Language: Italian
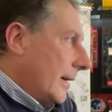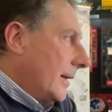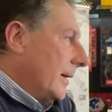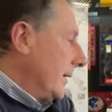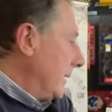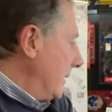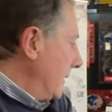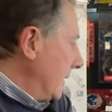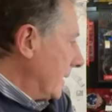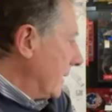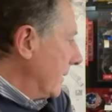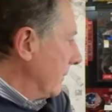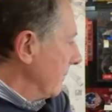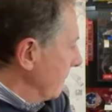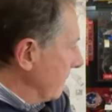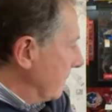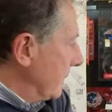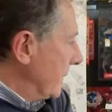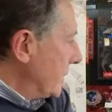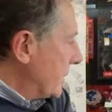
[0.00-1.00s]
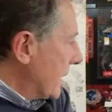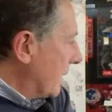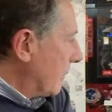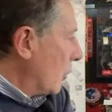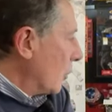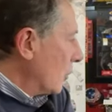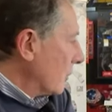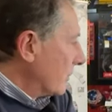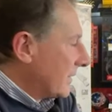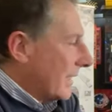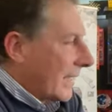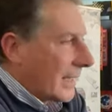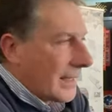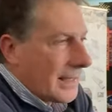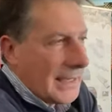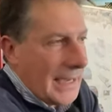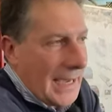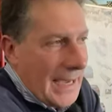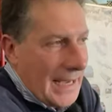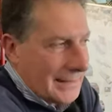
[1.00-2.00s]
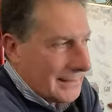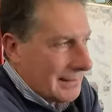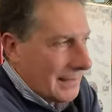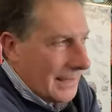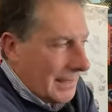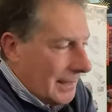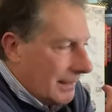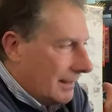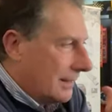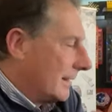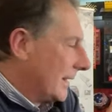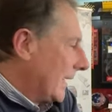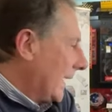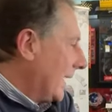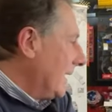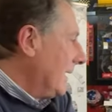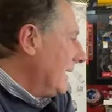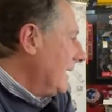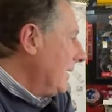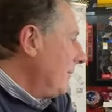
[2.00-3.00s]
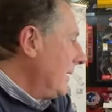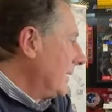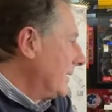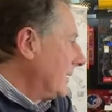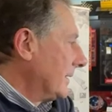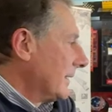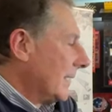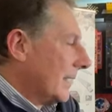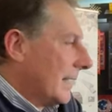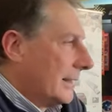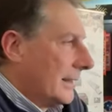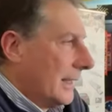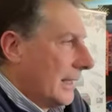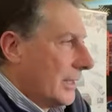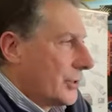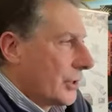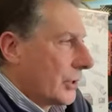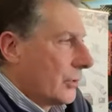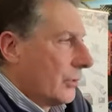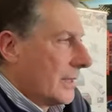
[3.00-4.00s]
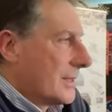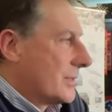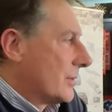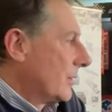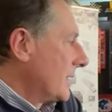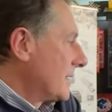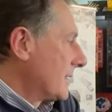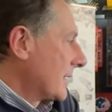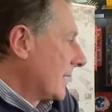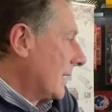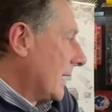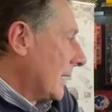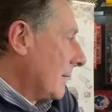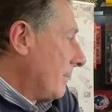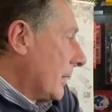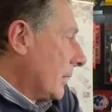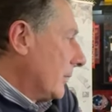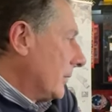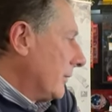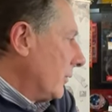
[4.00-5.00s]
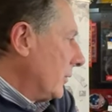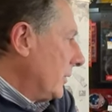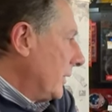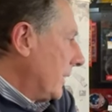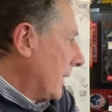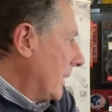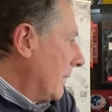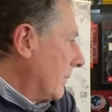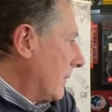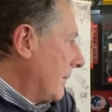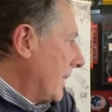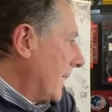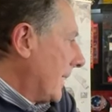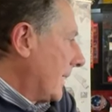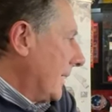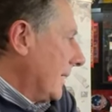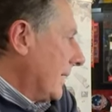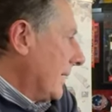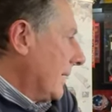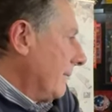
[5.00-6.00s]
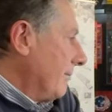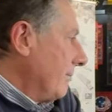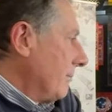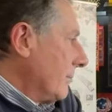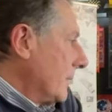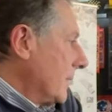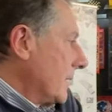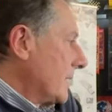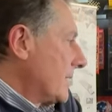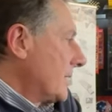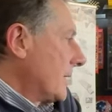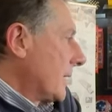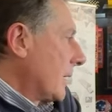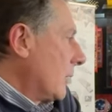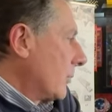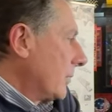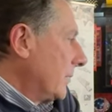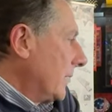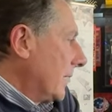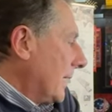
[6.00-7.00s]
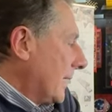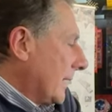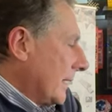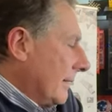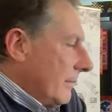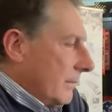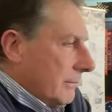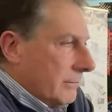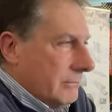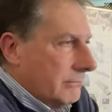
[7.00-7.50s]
eh, diciamo targata ai limiti della, della, circolazione stradale, però devo dire è una macchina straordinaria,